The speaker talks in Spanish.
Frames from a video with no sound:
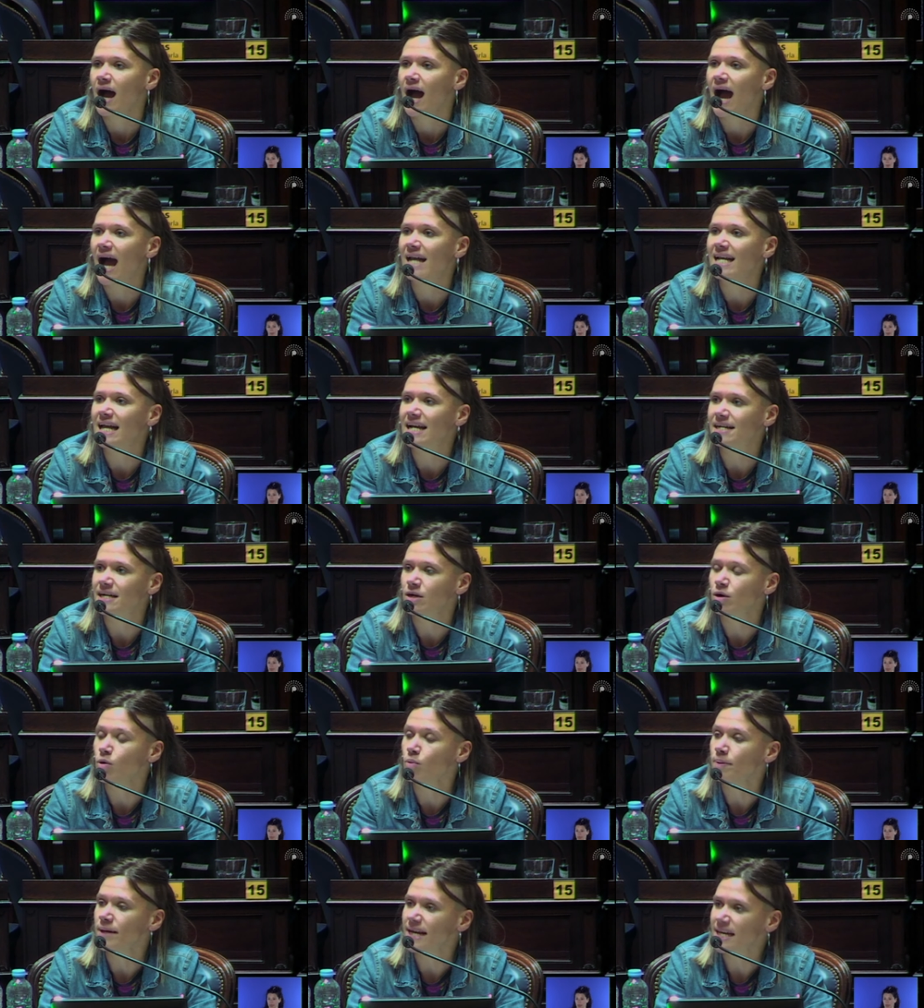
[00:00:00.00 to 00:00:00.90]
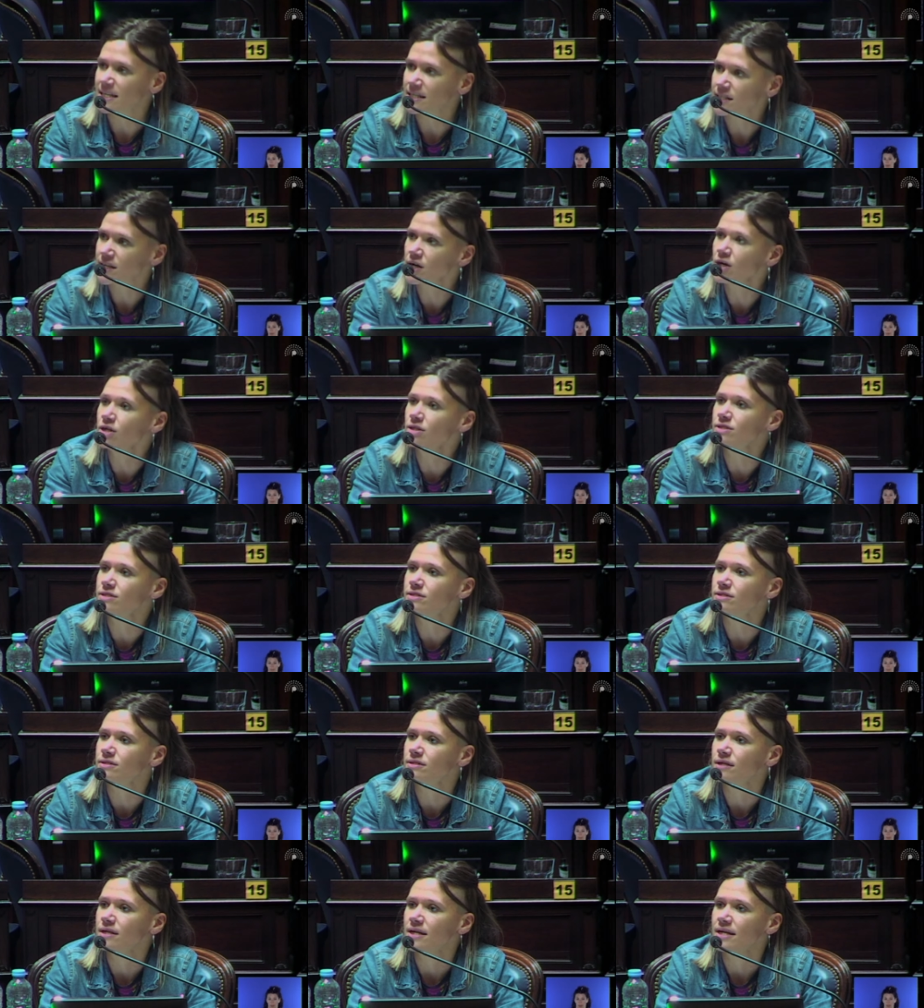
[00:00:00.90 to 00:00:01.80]
a la
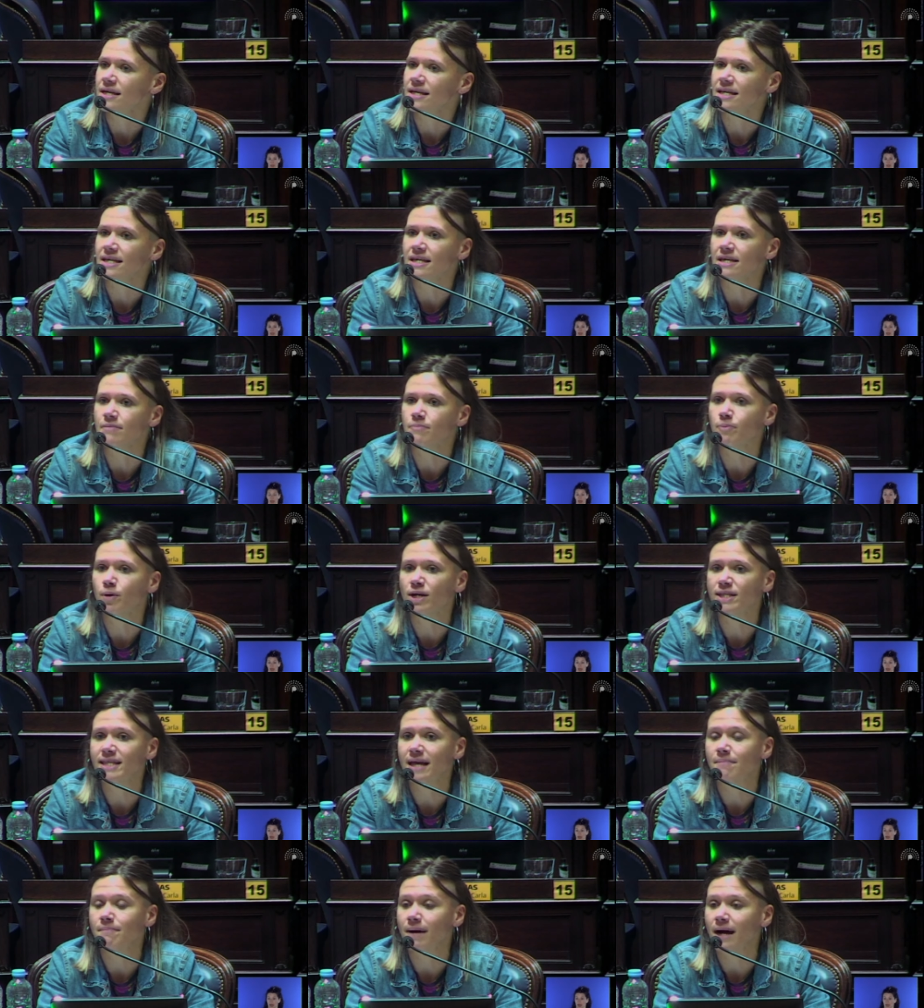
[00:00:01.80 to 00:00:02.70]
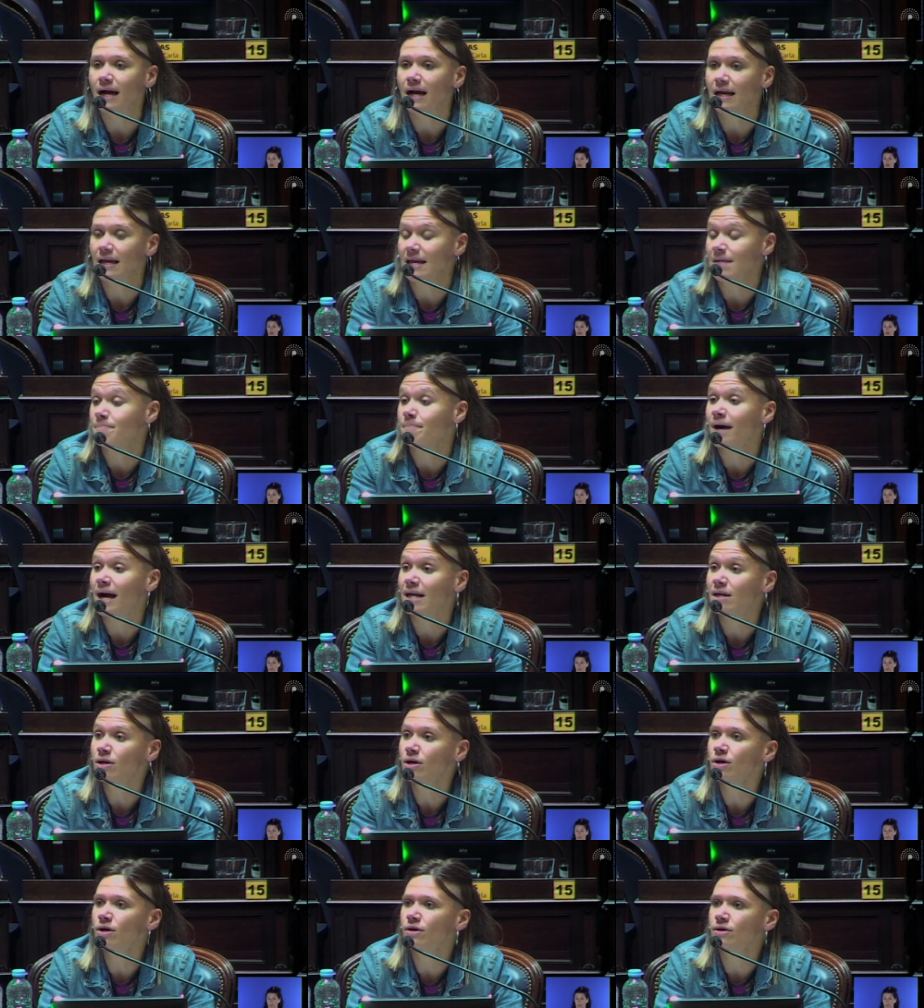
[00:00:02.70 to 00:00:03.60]
recuperación y puesta en,
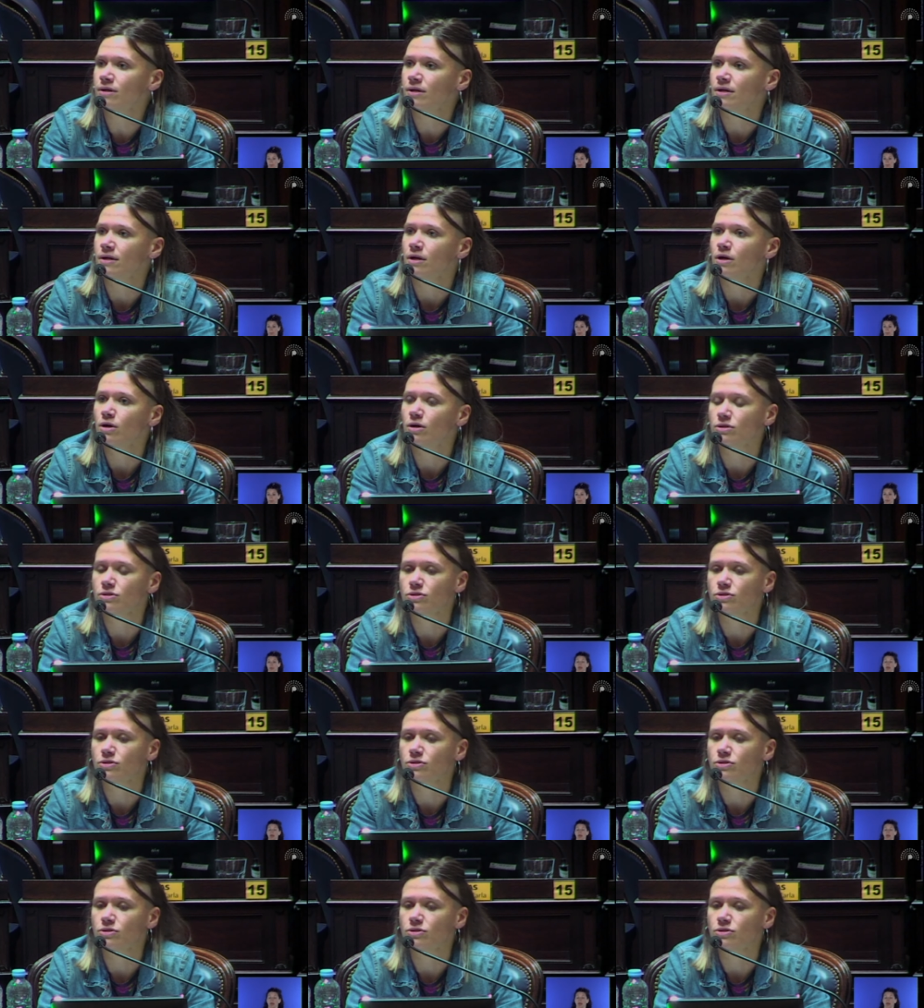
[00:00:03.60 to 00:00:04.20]
valor, con